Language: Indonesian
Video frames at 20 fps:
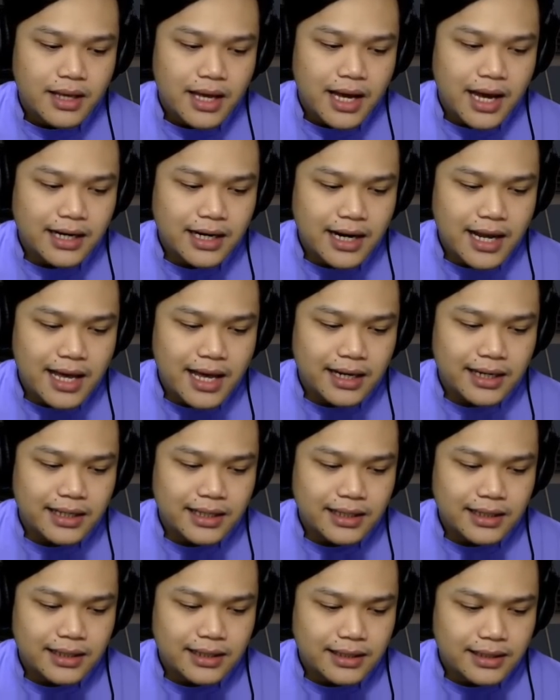ada
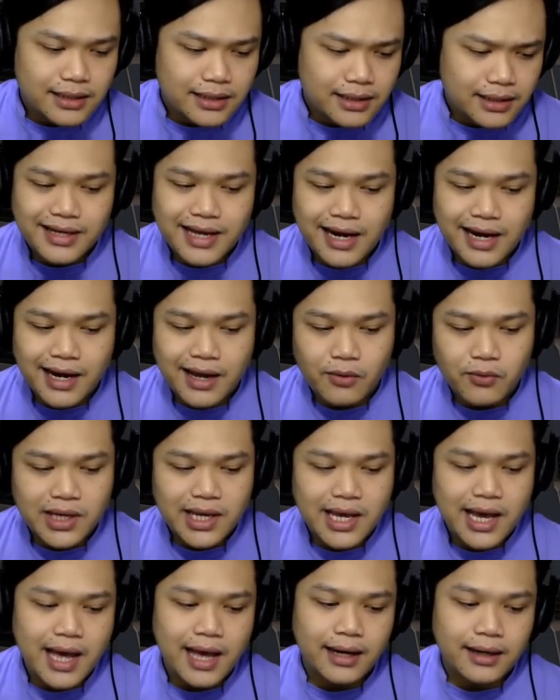dari Ganang
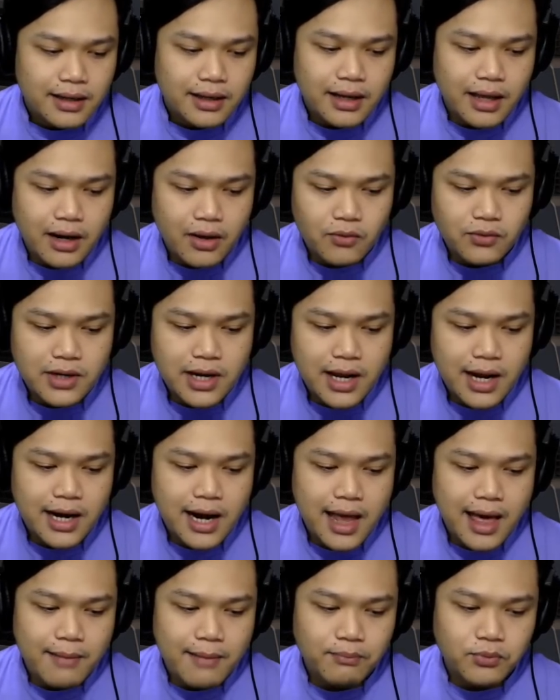Wikan. Kalau udah
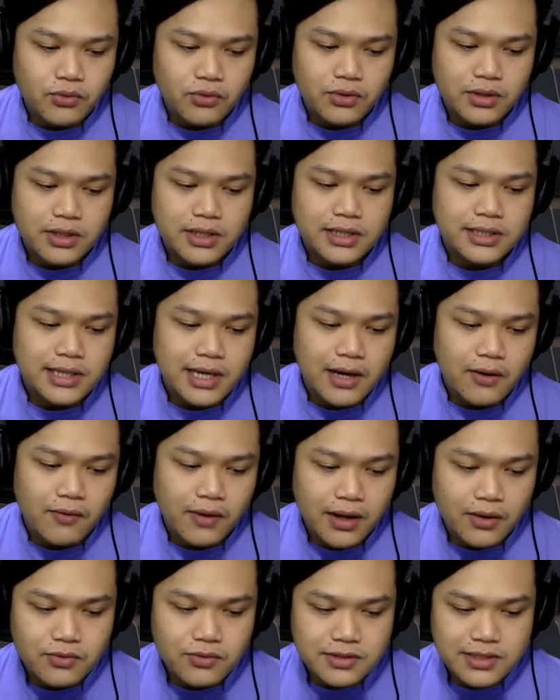ada lampu hijau
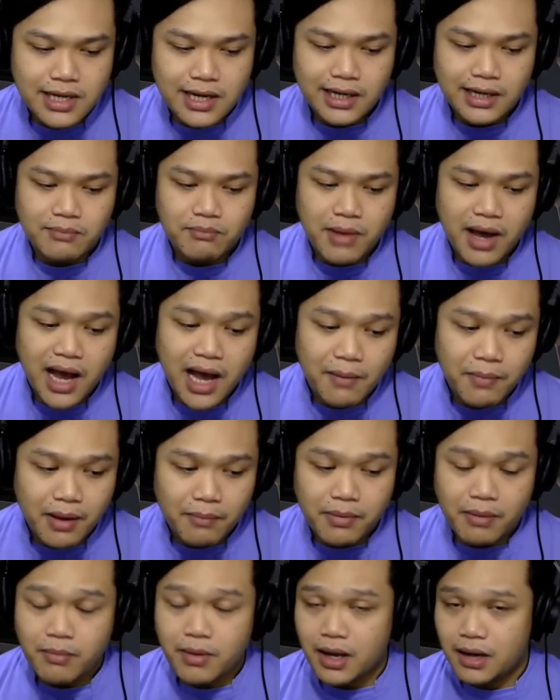nggak usah nimbang nggak
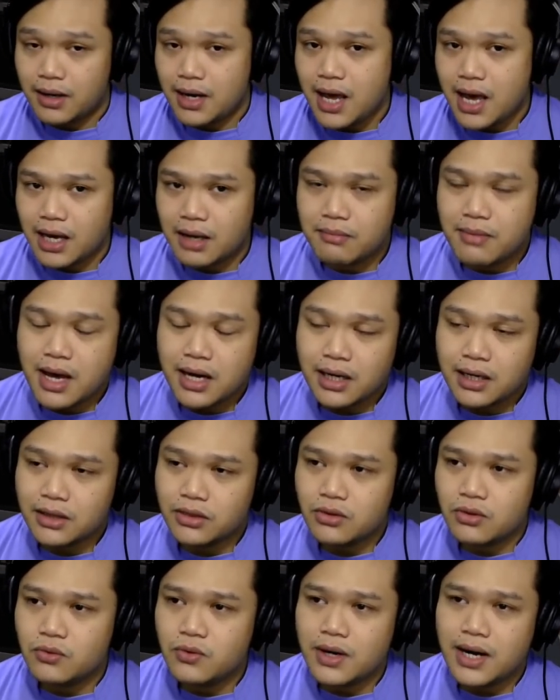apa-apa bang. Nah kemarin
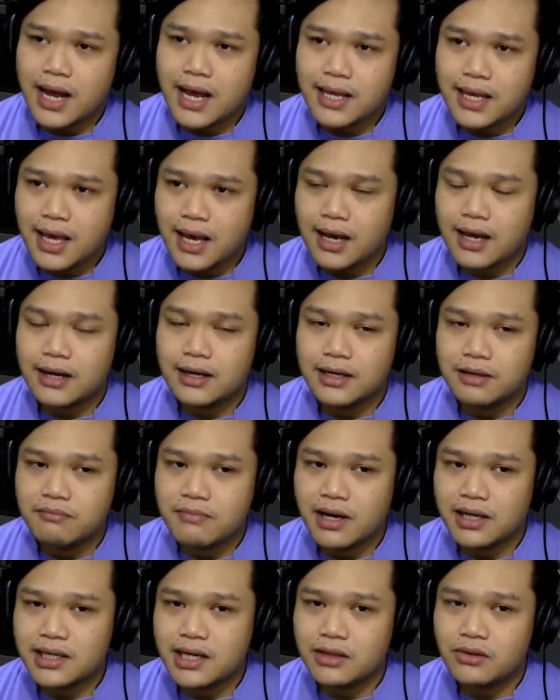itu gue nanya kan
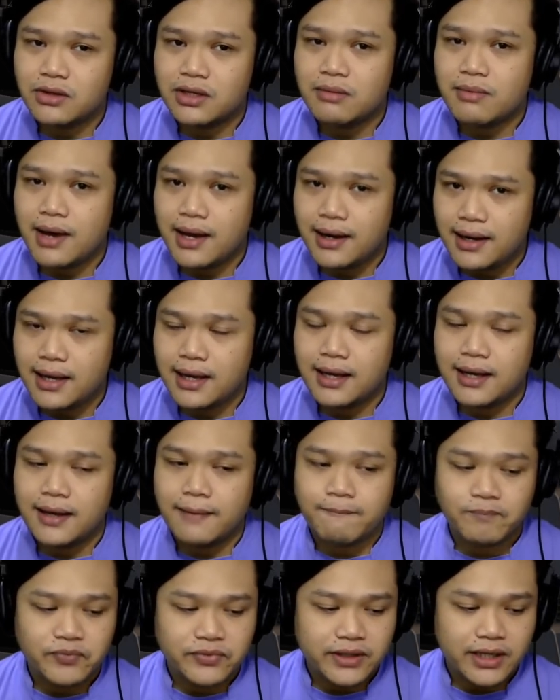nimbangnya itu gimana.
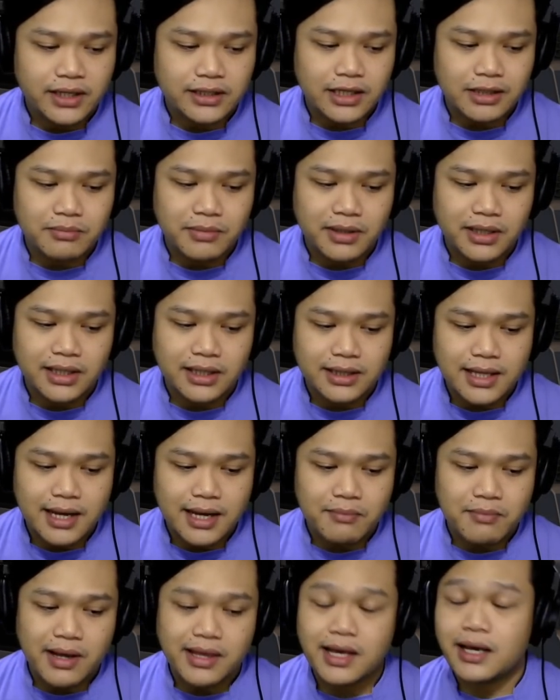Ini kata teman
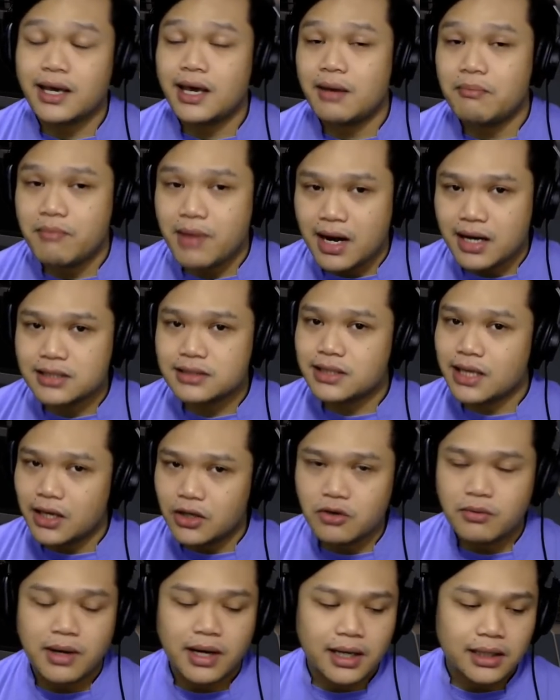kita banyak yang balas thank
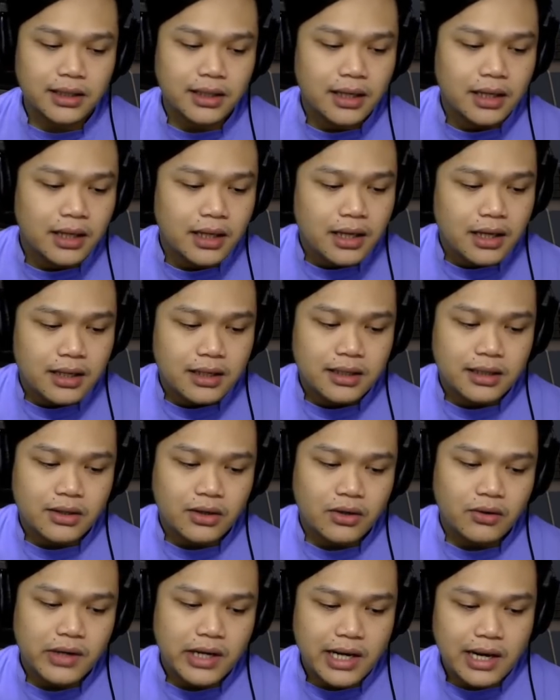you banget.
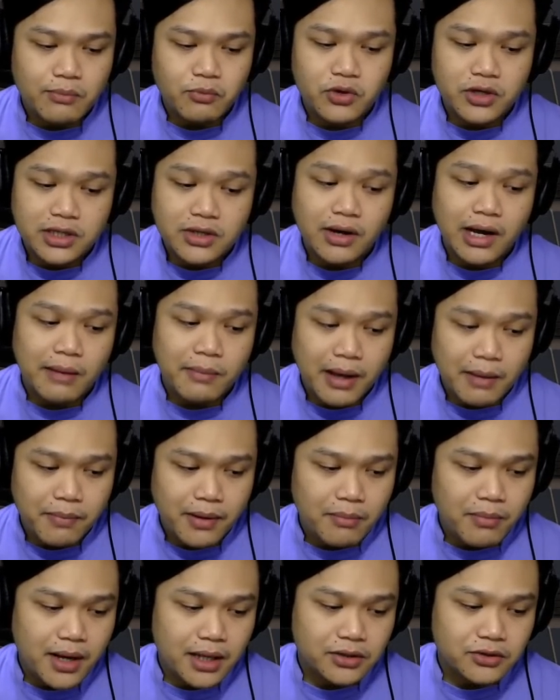Kalau udah lampu hijau nggak
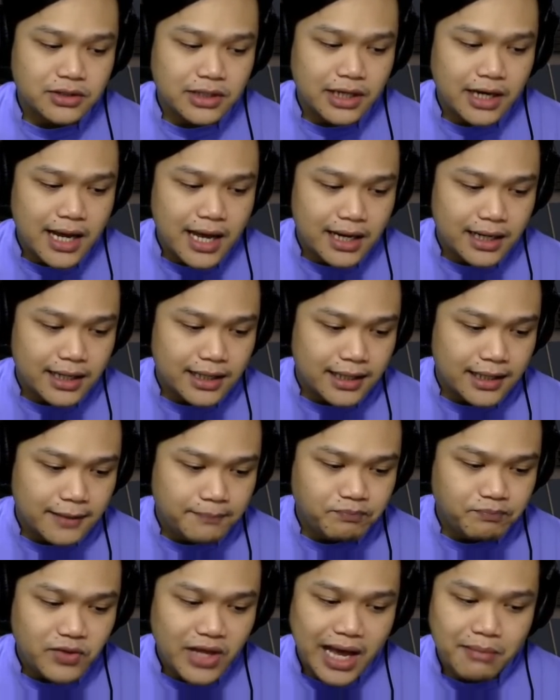apa-apa bang. Terus ada dari
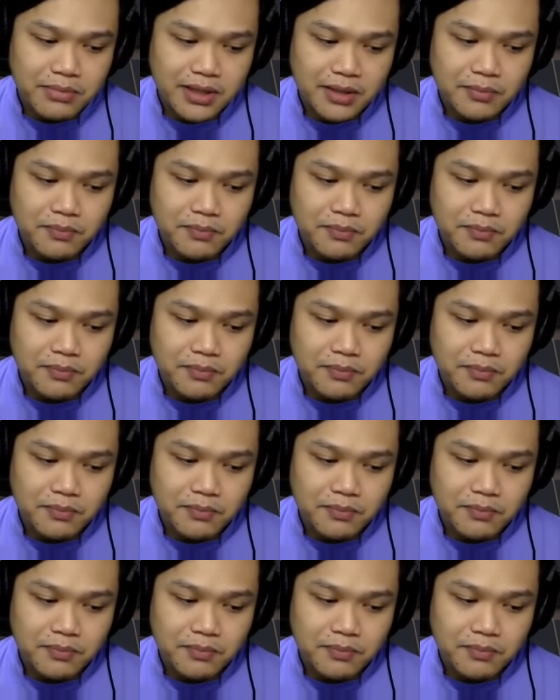Abi